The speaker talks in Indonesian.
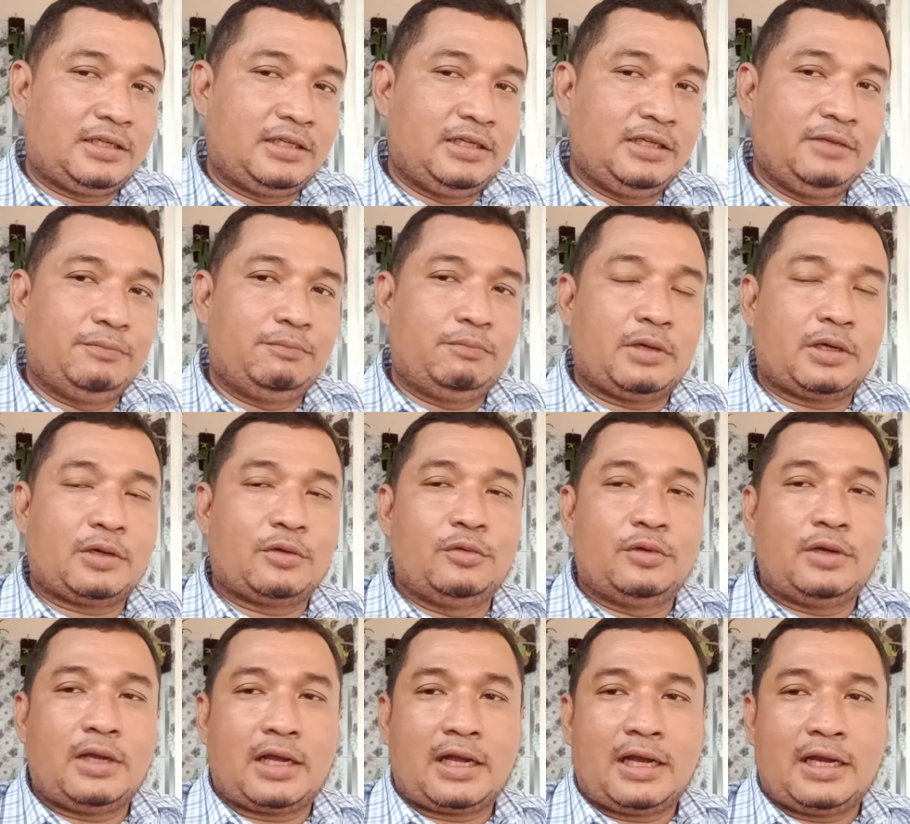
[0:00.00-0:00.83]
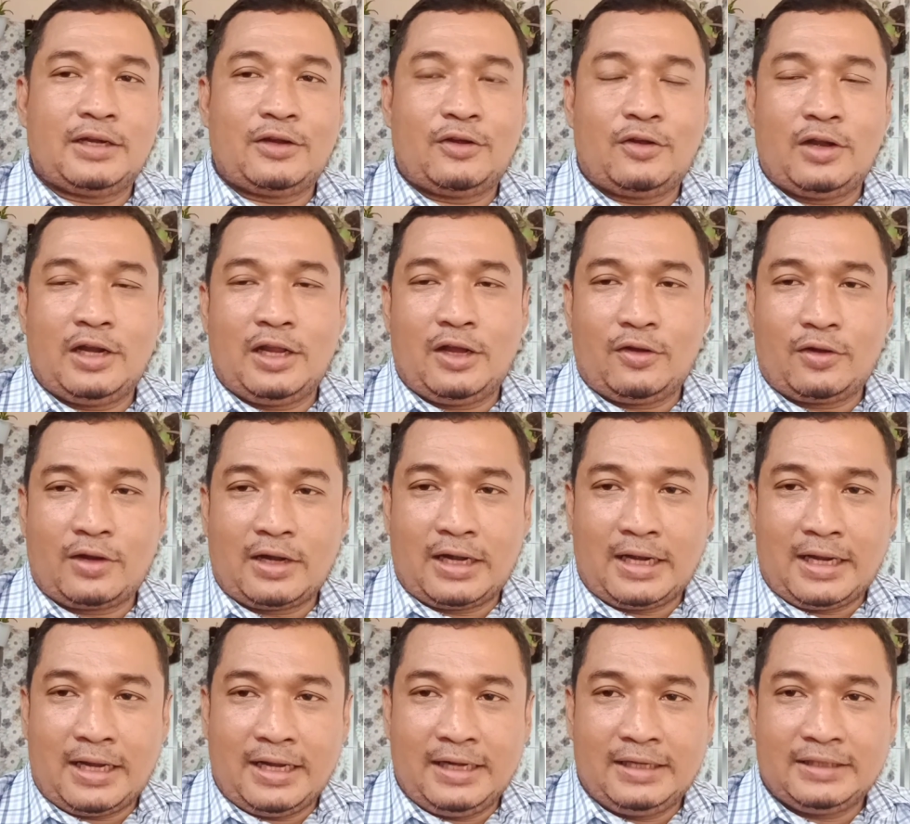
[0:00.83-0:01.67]
dipergunakan oleh
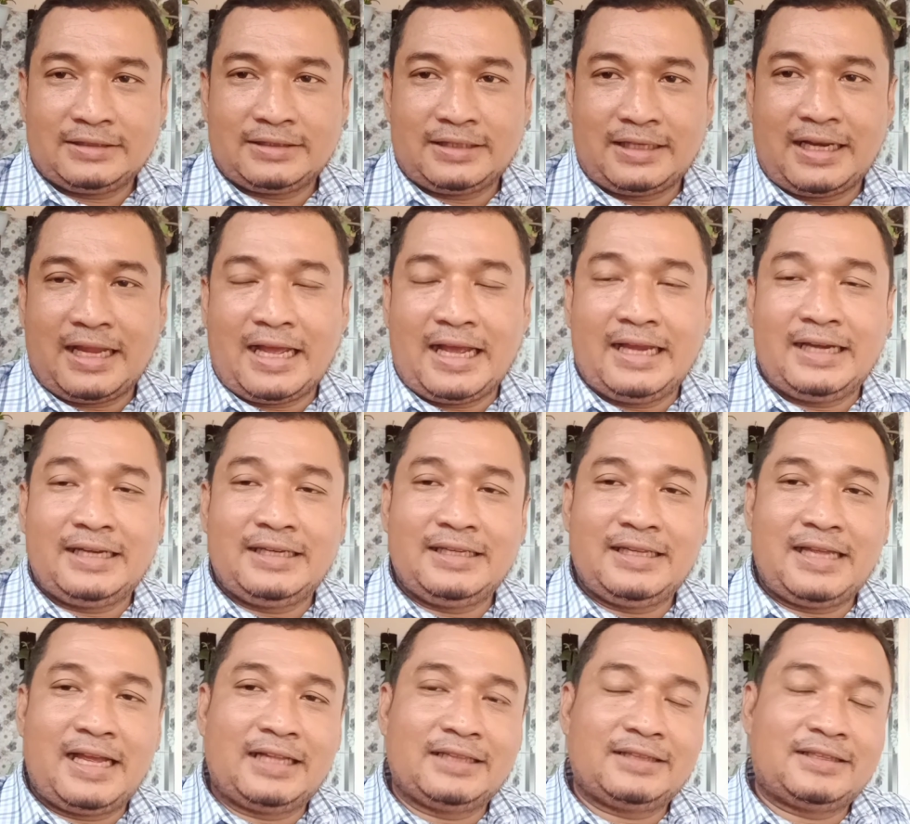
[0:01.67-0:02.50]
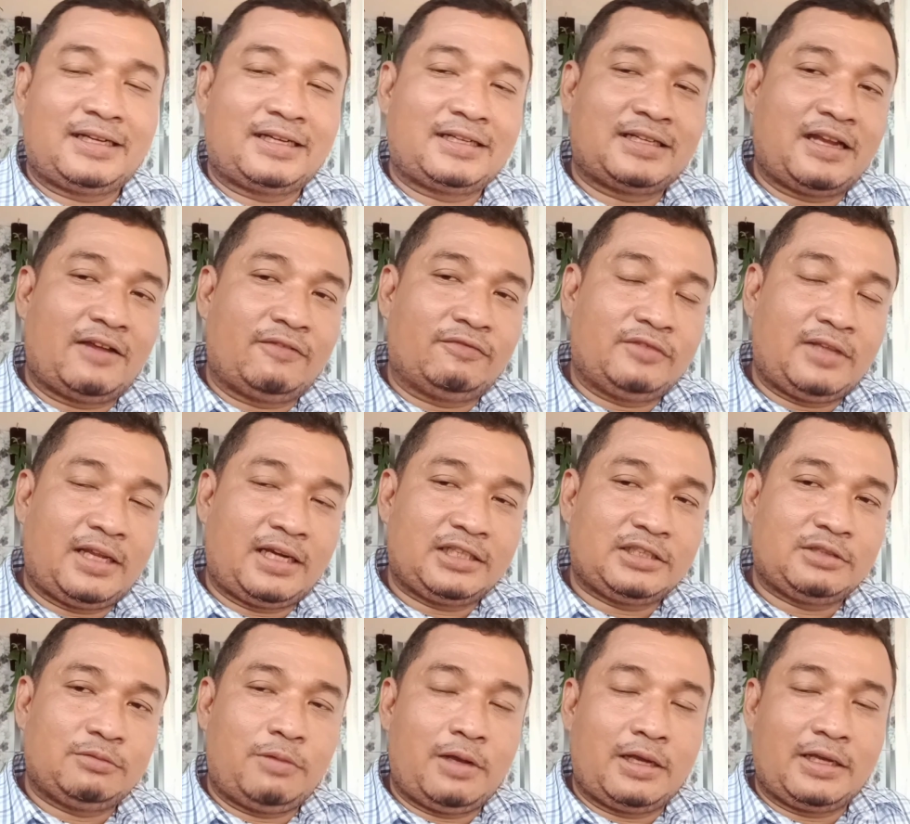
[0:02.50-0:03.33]
orang lain selain yang
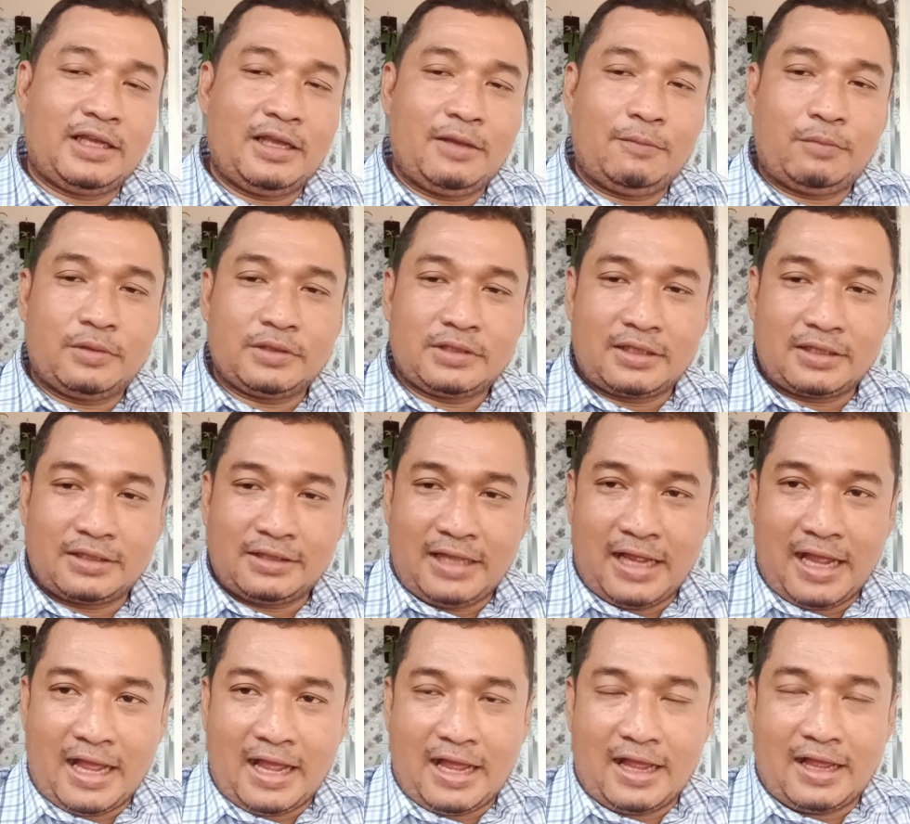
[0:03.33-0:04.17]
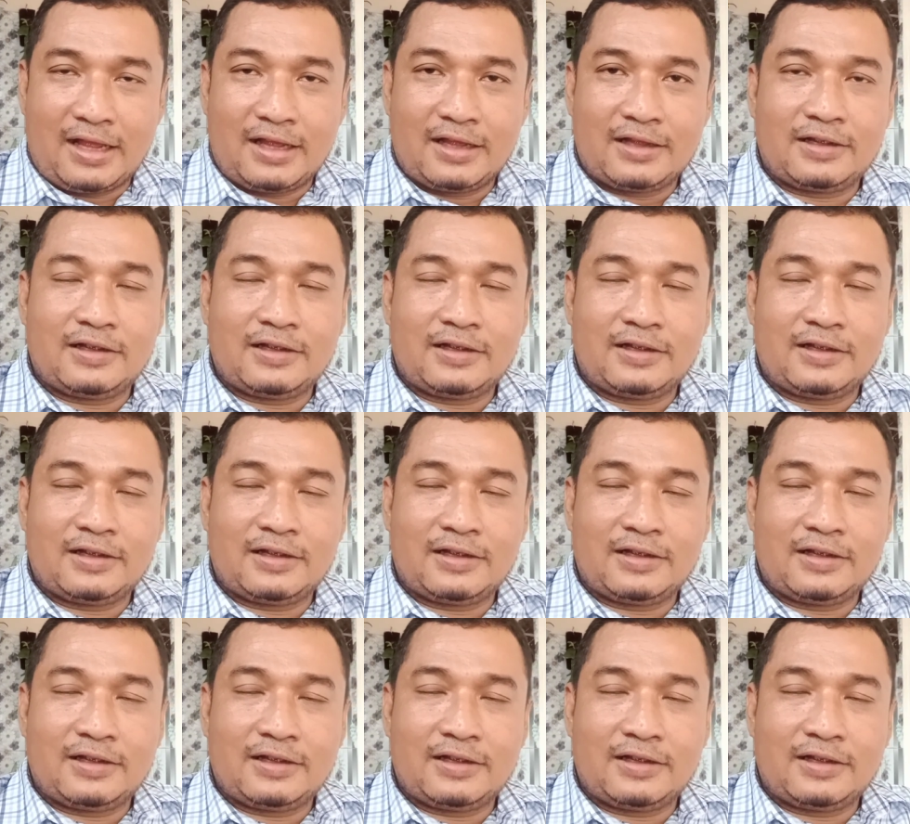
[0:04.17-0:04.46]
terdaftar sebagai peserta